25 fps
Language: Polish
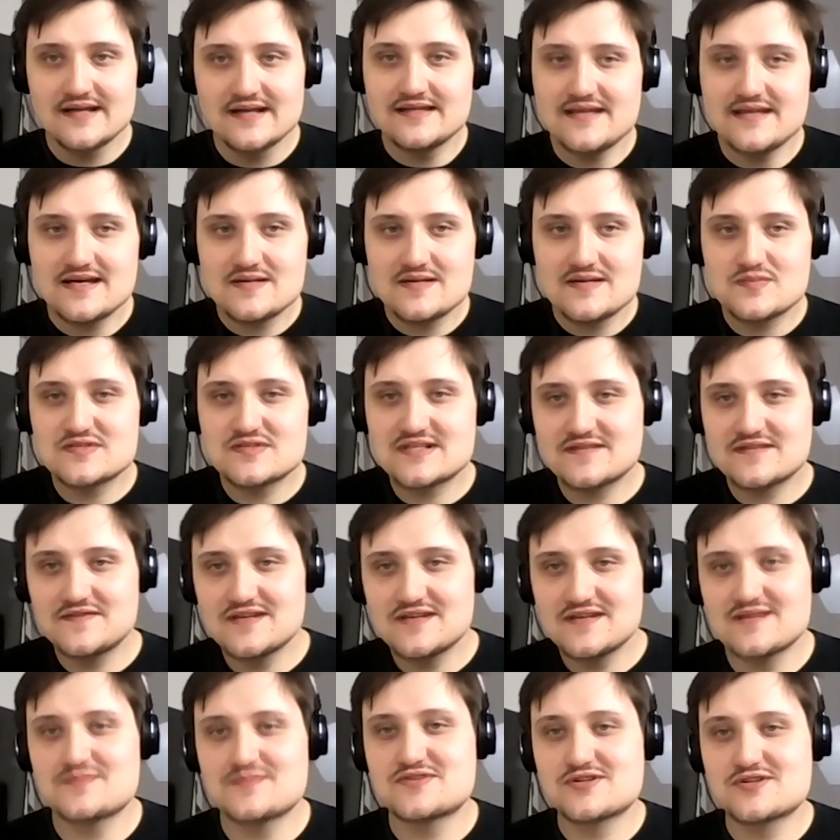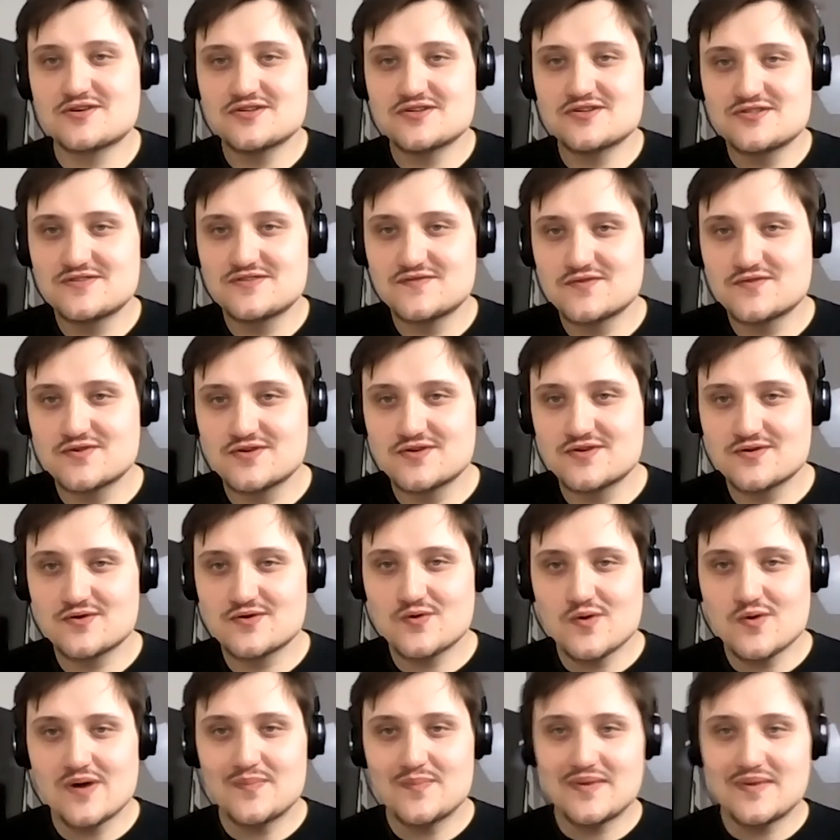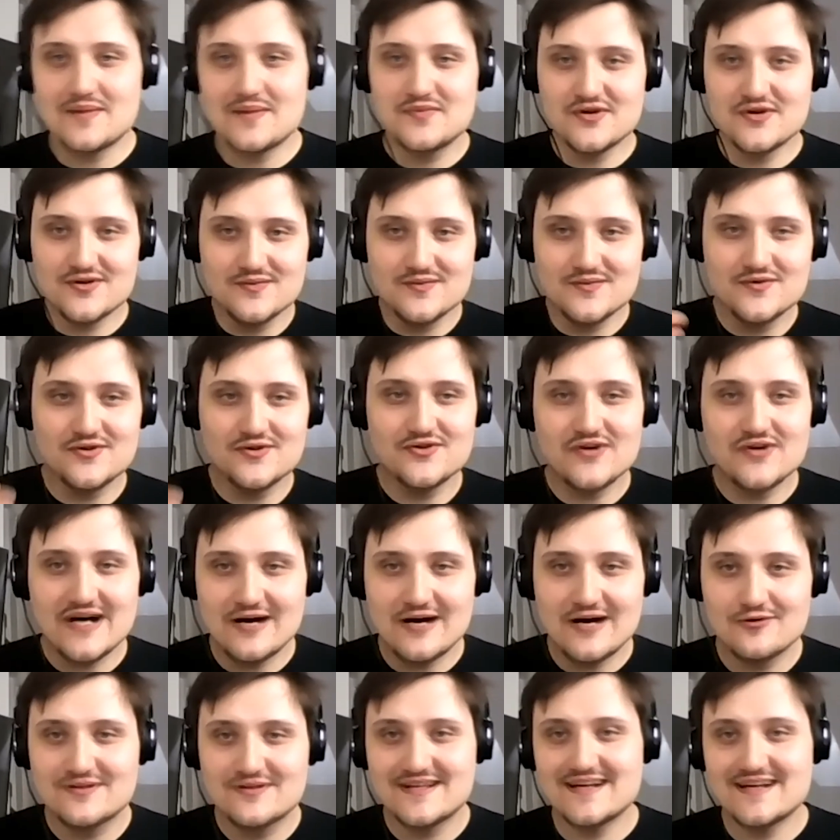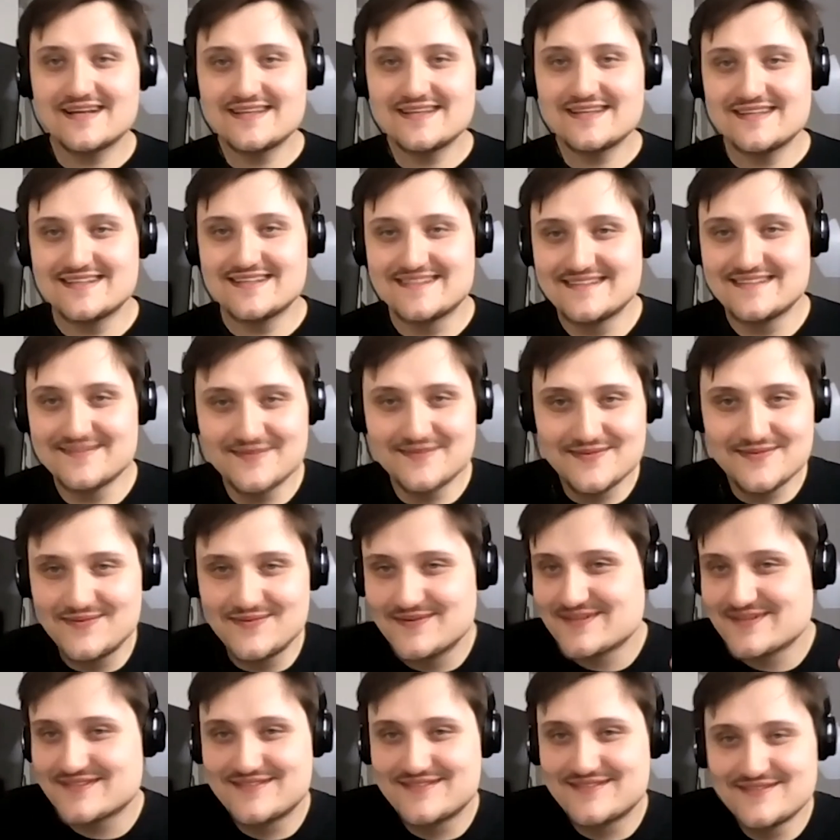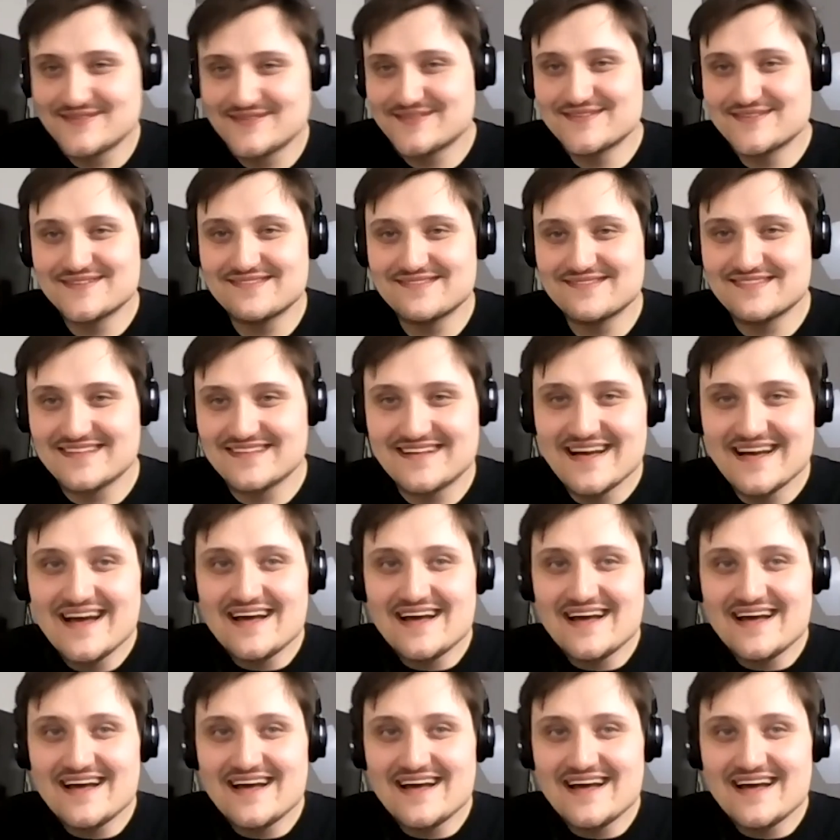Nie, bo za chwilę przychodzi dwóch chłopa, biorą go do auta i jest no po prostu...